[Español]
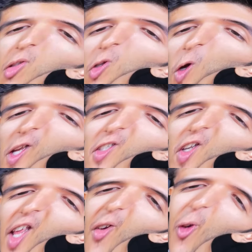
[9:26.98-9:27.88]
yo
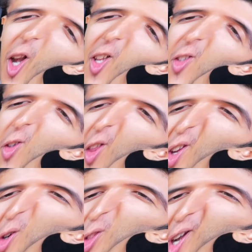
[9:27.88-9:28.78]
estaría feliz, ¿no? De
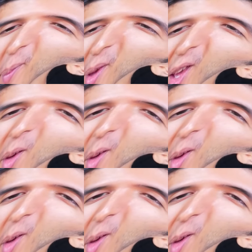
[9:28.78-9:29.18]
encontrarme